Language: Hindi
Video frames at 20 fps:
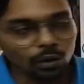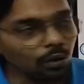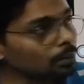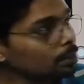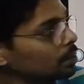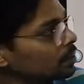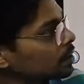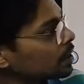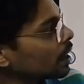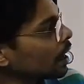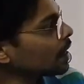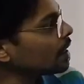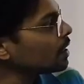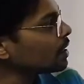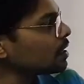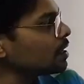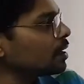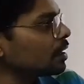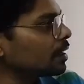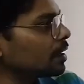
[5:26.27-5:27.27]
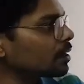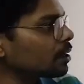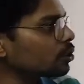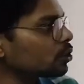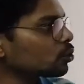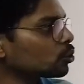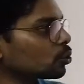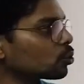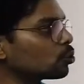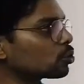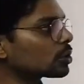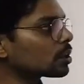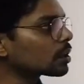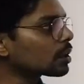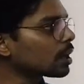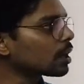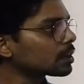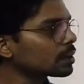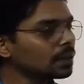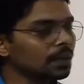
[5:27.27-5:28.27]
अब 1982
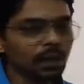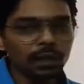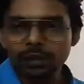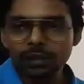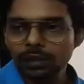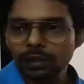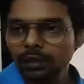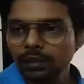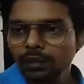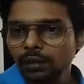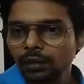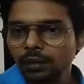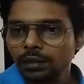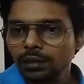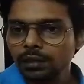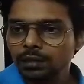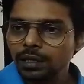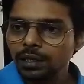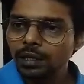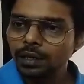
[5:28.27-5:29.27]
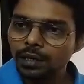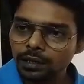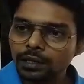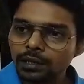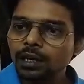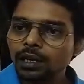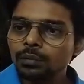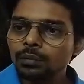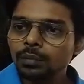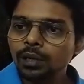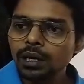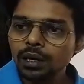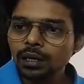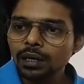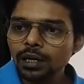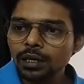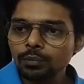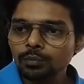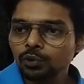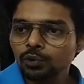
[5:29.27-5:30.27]
तक आते आते ये इतना बड़ा
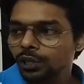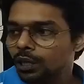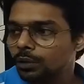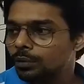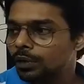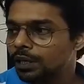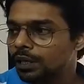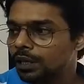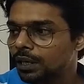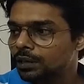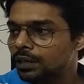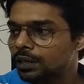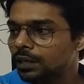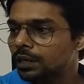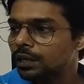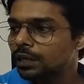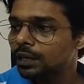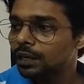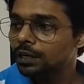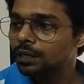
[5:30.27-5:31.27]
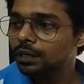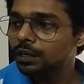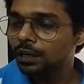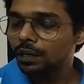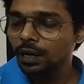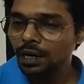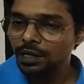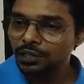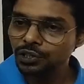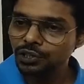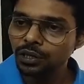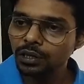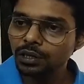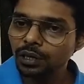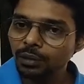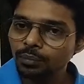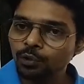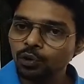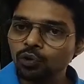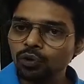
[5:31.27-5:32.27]
एक मुद्दा बन गया था कि इंटरनेशनल
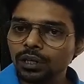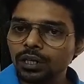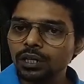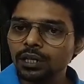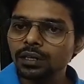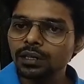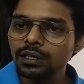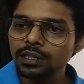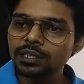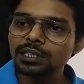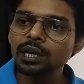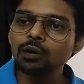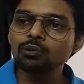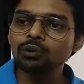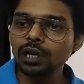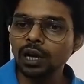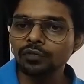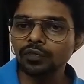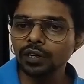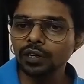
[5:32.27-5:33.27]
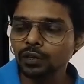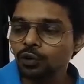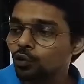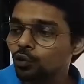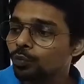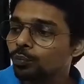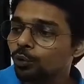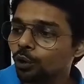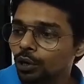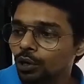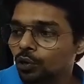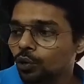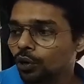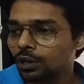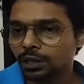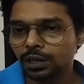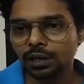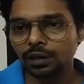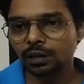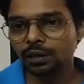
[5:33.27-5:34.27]
कम्युनिटी ने साउथ अफ्रीका को
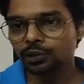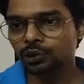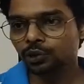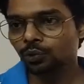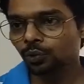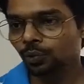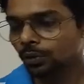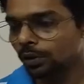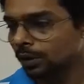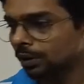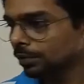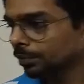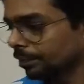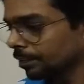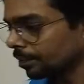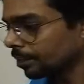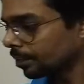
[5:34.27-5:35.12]
बॉयकॉट करना शुरू किया